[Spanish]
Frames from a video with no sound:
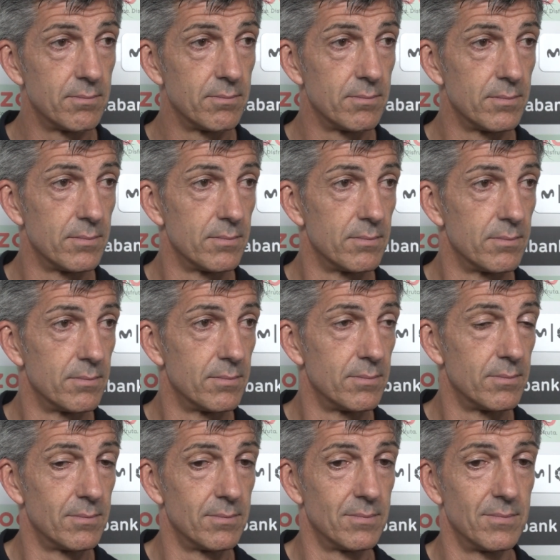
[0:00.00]
Habéis
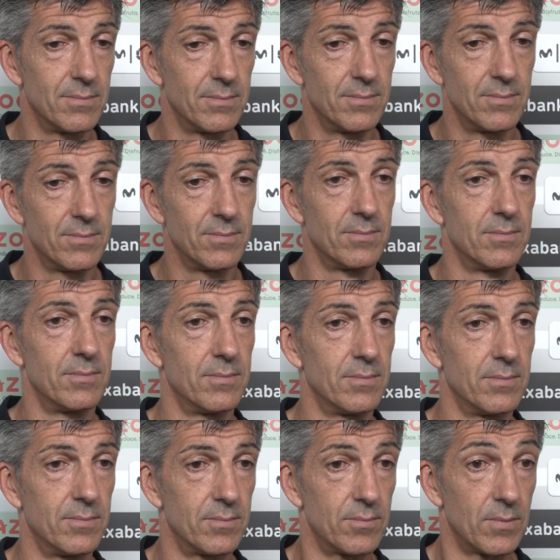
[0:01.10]
concedido muy, muy
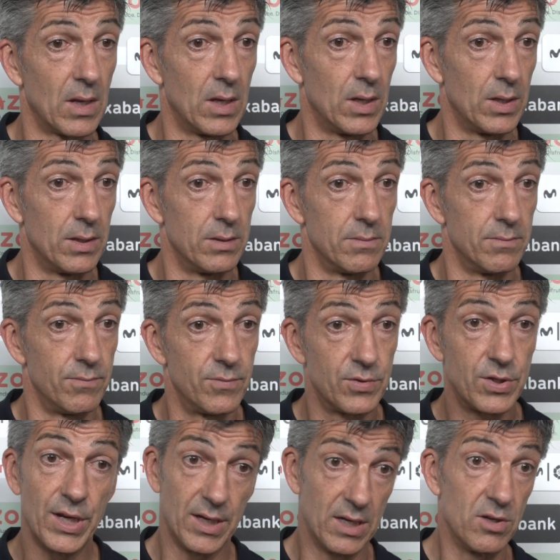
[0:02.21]
poco al Villarreal.
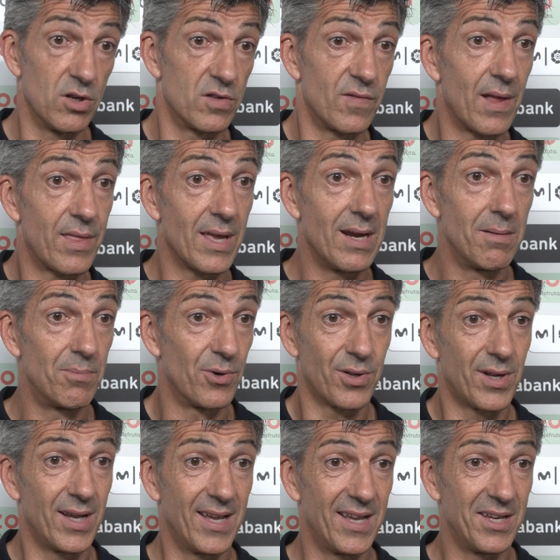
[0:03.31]
Sí, no es fácil
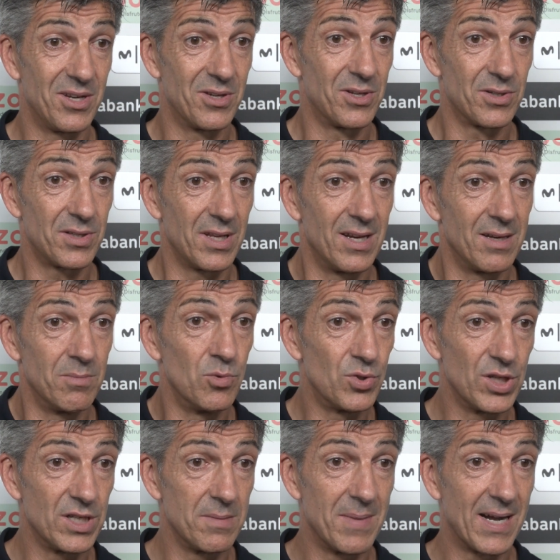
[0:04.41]
porque ellos tienen
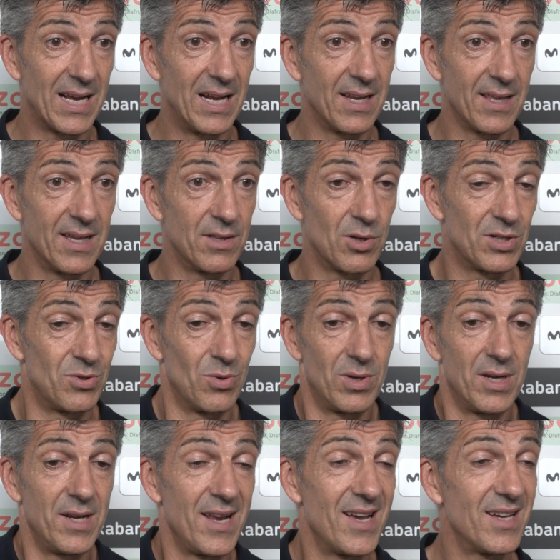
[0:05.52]
muchísima calidad en todas sus
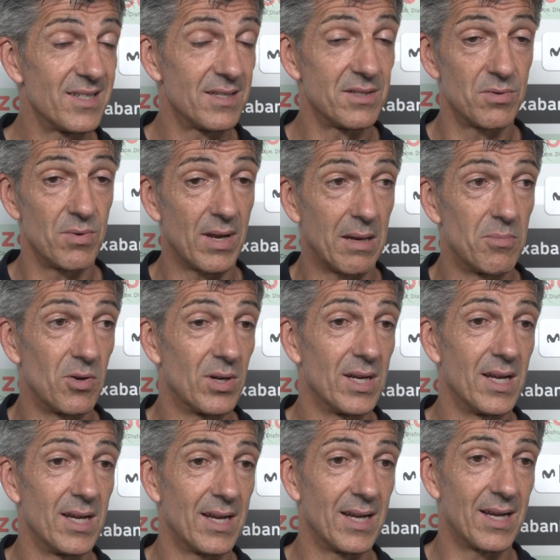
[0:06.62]
líneas. Es un equipo
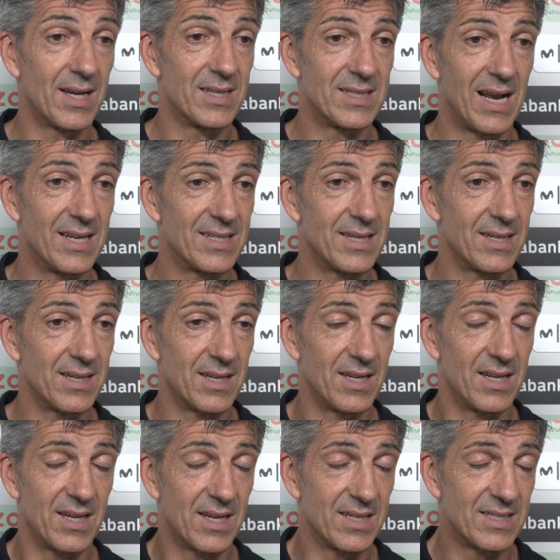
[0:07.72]
que,
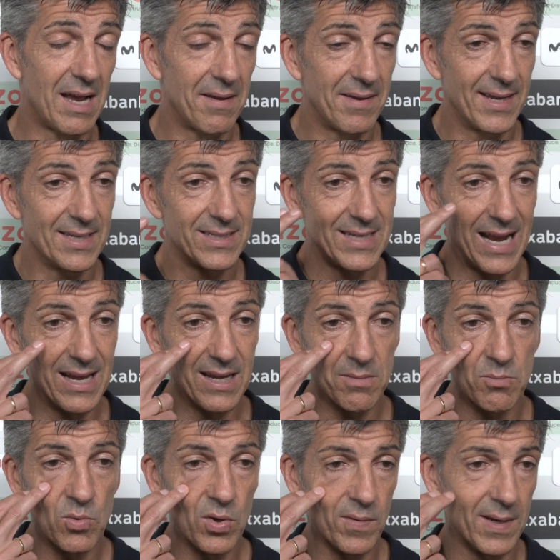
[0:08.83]
que, que, sabe salir
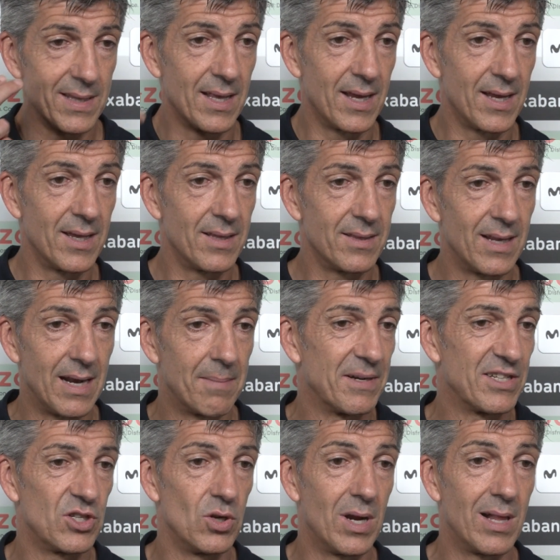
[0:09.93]
muy bien de, la
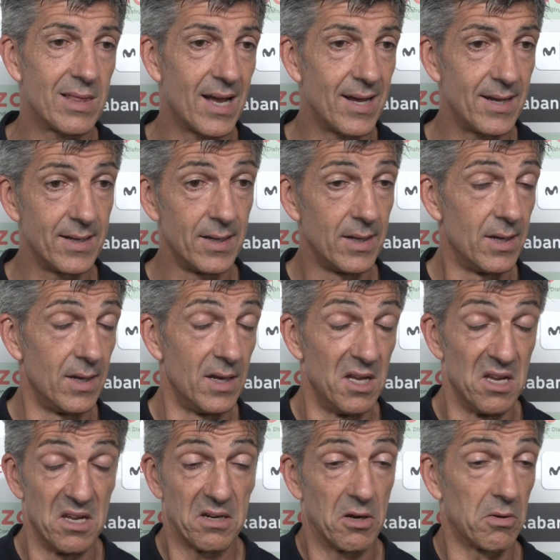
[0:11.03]
presión alta
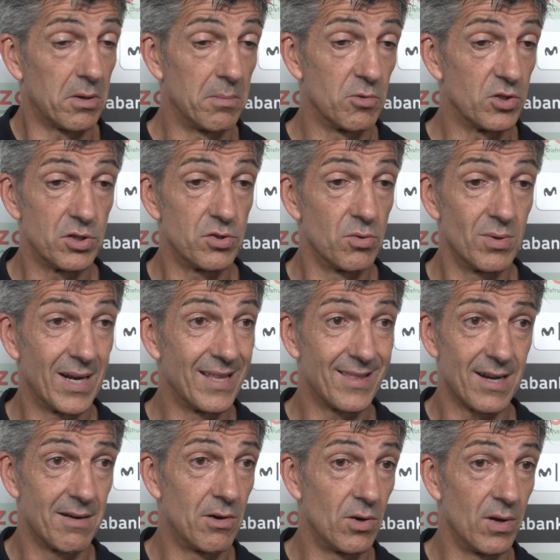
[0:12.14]
creo que hemos hecho un gran
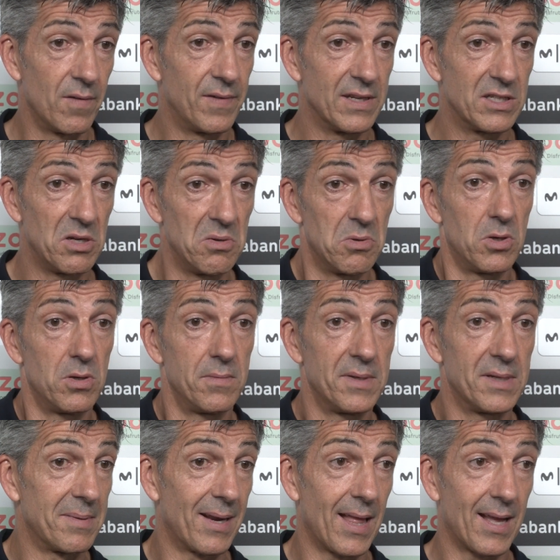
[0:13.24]
trabajo defensivo.
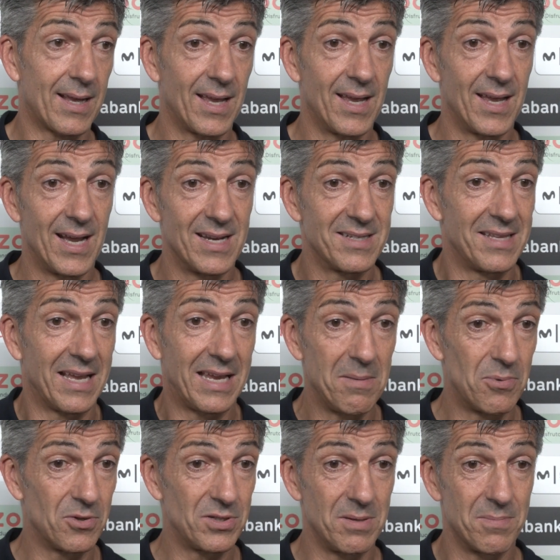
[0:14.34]
verdad que a este
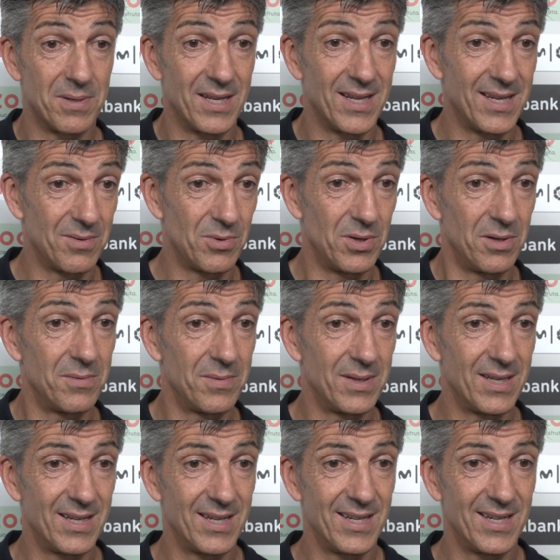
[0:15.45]
equipo siempre, bueno,
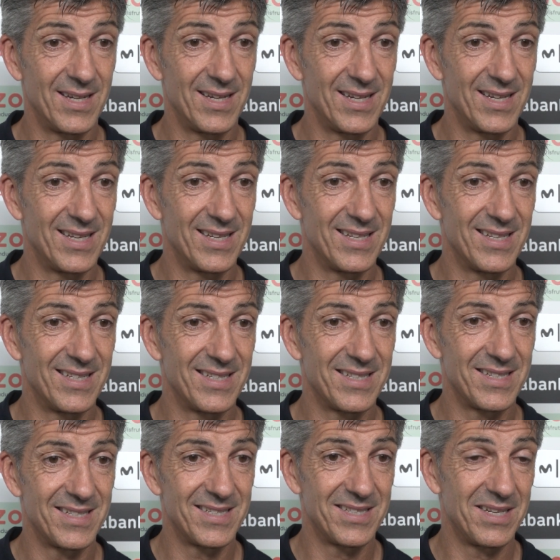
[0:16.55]
eh,
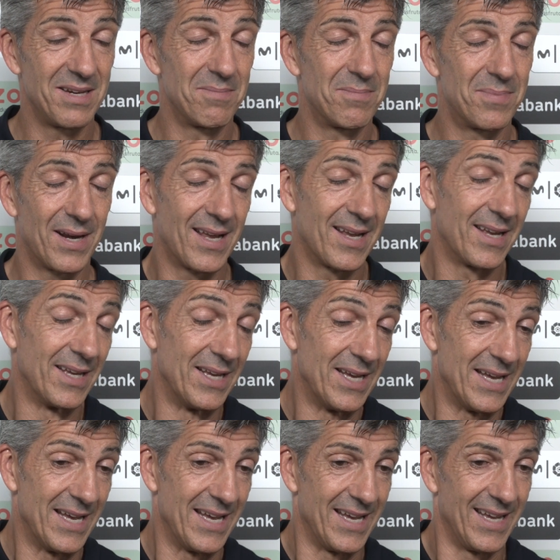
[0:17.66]
siempre
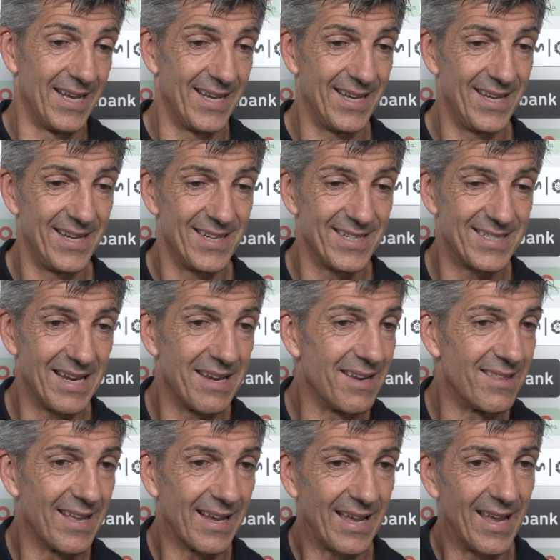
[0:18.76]
eh, se
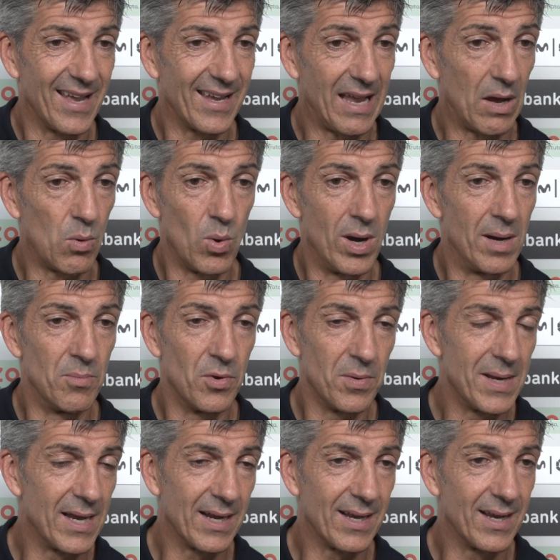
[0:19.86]
dice que, juega muy
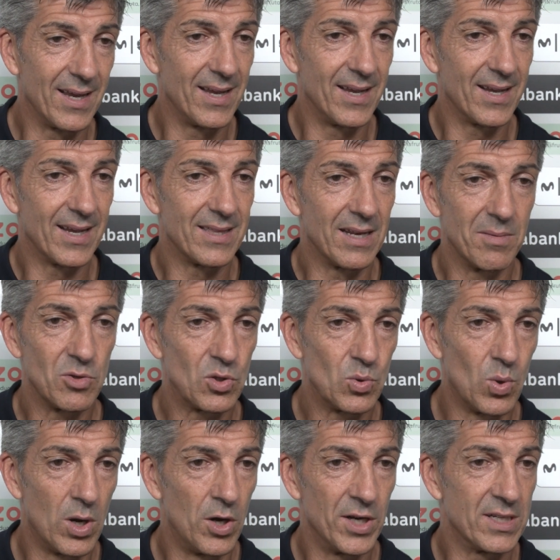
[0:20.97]
bien, que, tenemos
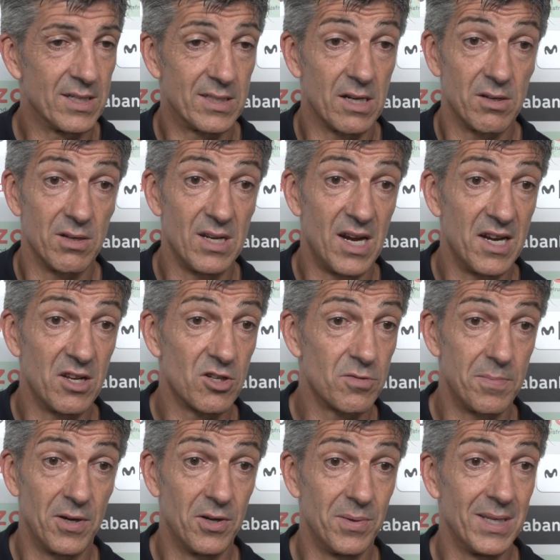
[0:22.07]
jugadores extraordinarios,
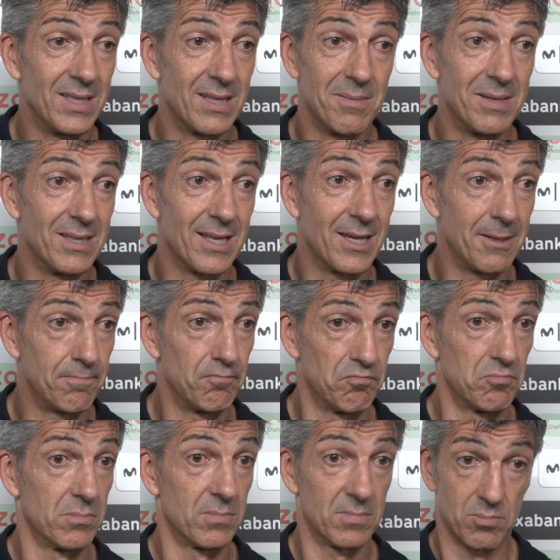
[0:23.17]
pero evidentemente,
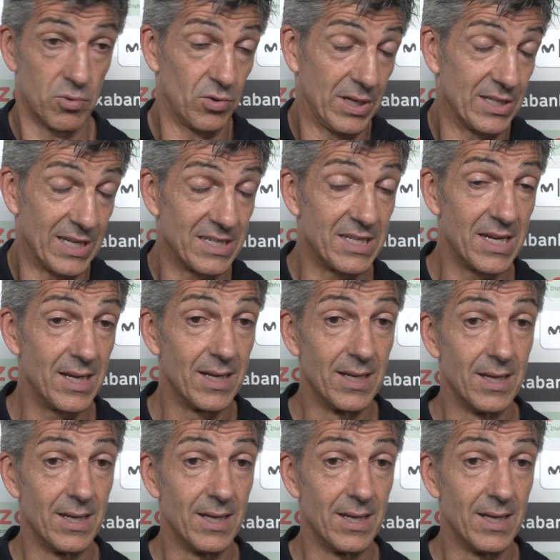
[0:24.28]
porque es así,